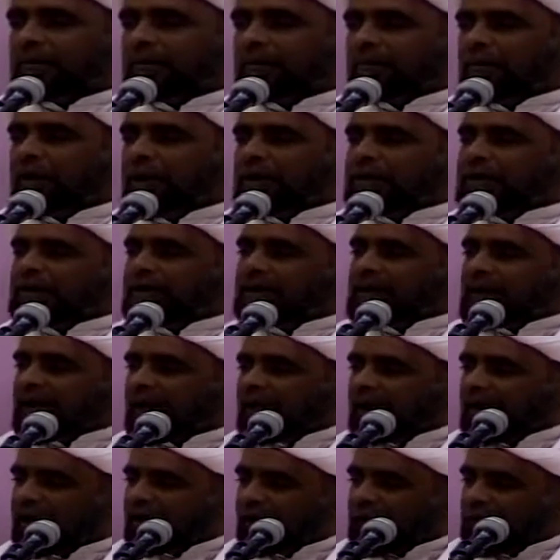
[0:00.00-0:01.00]
من
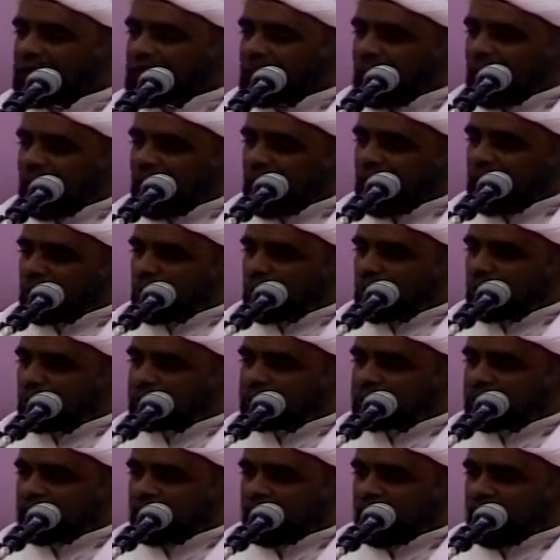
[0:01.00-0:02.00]
كان معه
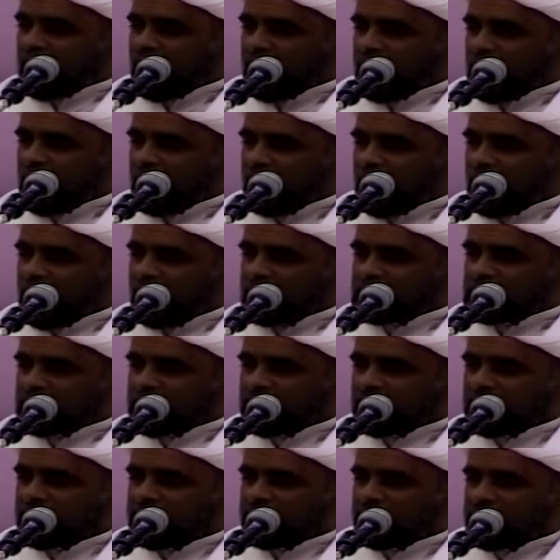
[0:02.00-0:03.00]
في
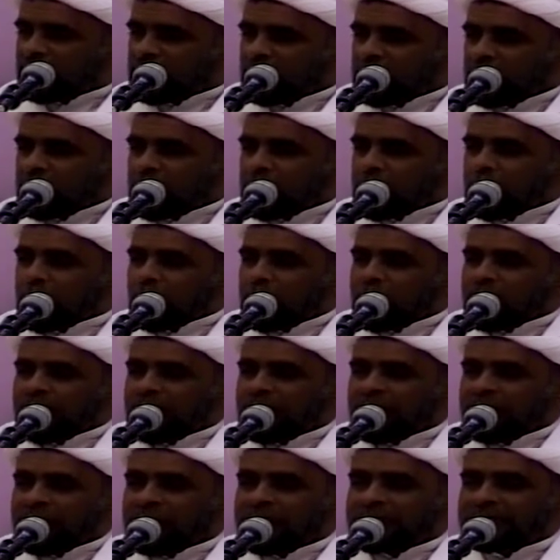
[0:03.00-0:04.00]
خلواته
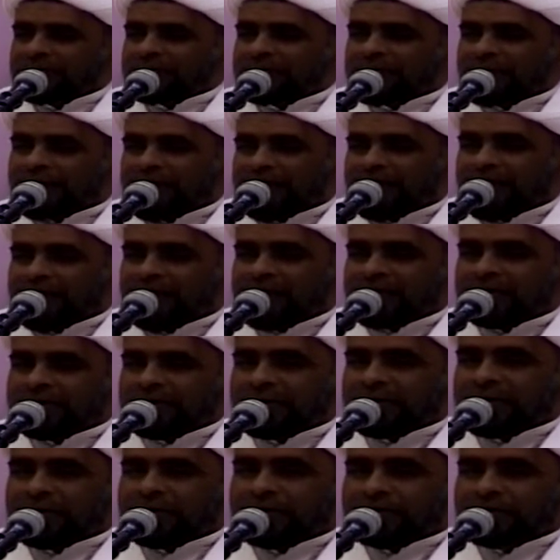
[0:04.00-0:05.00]
ولقد
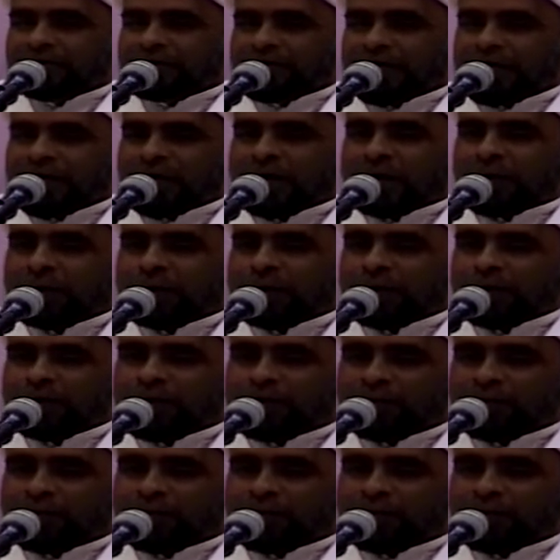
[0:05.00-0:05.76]
كان يجاور